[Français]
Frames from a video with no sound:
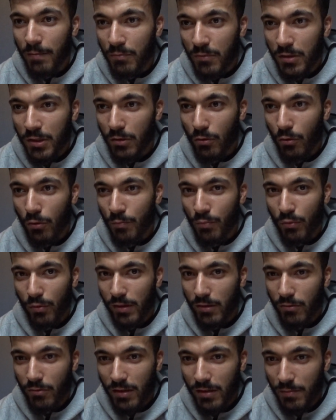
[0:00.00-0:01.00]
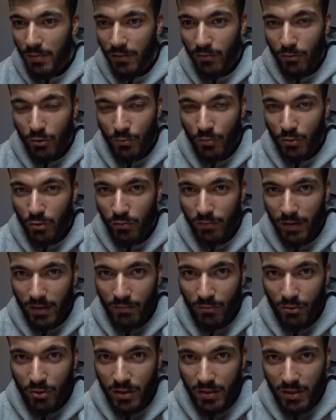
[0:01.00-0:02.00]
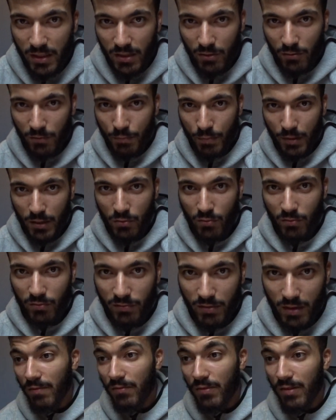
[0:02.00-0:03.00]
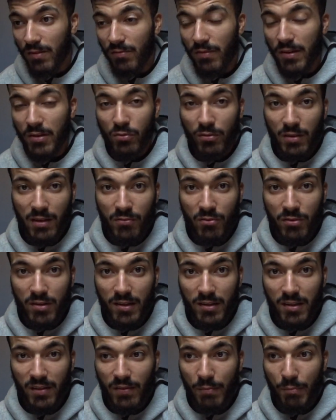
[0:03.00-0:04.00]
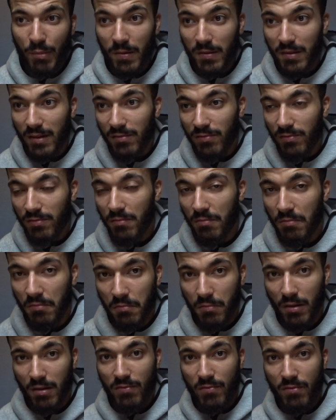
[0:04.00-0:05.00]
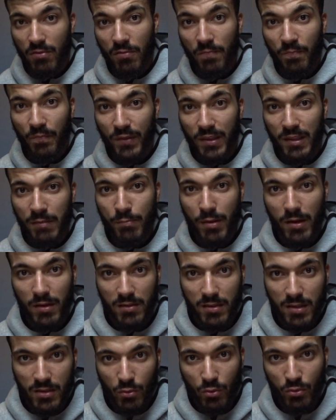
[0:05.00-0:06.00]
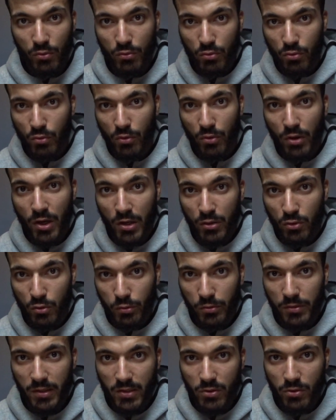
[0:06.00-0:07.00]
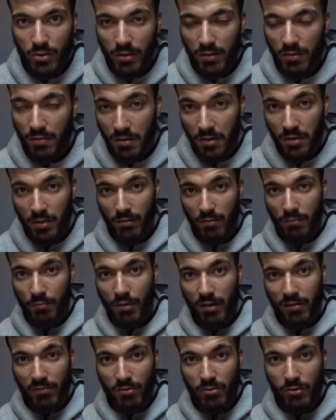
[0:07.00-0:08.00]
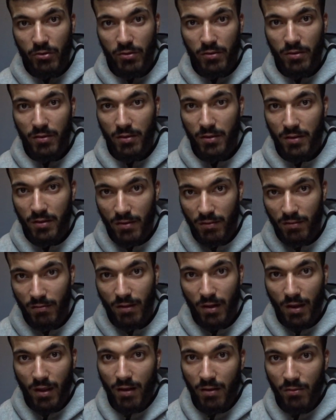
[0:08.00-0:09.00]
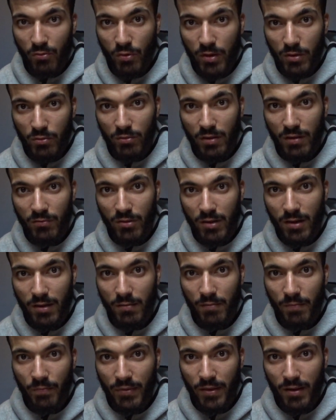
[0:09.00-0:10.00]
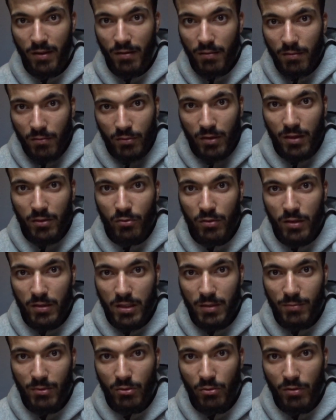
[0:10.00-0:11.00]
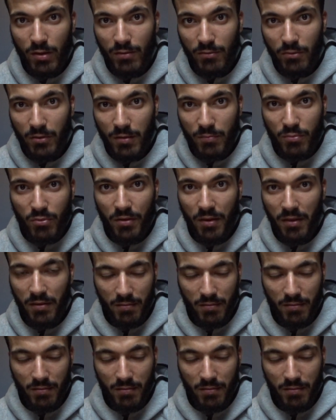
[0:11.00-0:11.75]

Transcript: petit truc pour rigoler, bah franchement, tu vas te manger 10 ans de prison ferme. Vive. Et son avocat qui fait pas le taf. Bravo. Qui parle 10 secondes sur, sur 10 heures. Bravo. Voilà. Où est son avocat On a donné 10 000 euros à l'avocat pour rien.